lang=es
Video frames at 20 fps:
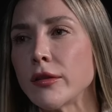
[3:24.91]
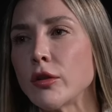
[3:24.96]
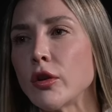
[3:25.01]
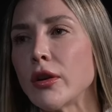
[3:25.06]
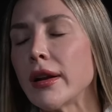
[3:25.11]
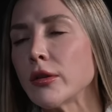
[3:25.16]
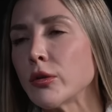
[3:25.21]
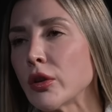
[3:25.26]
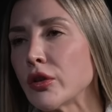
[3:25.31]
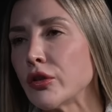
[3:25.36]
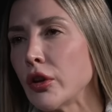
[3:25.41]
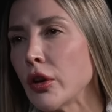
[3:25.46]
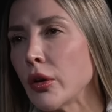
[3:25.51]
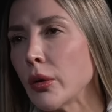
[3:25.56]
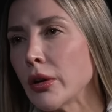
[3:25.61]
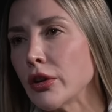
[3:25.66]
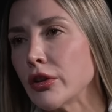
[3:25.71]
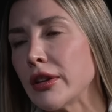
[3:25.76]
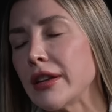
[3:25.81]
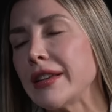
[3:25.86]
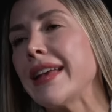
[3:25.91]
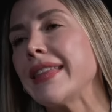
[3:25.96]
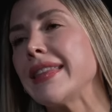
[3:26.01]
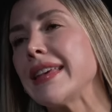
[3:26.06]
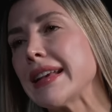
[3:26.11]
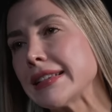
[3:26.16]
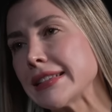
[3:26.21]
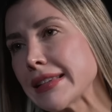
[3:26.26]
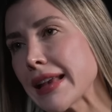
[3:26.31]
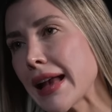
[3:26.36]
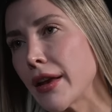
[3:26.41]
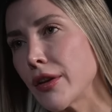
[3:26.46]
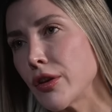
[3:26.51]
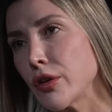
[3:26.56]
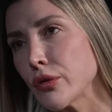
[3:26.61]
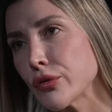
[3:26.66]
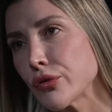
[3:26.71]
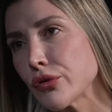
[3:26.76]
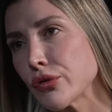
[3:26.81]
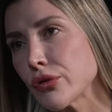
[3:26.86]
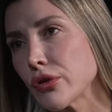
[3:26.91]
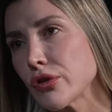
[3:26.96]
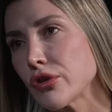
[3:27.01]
a estudiar actuación cuando tenía 10 años.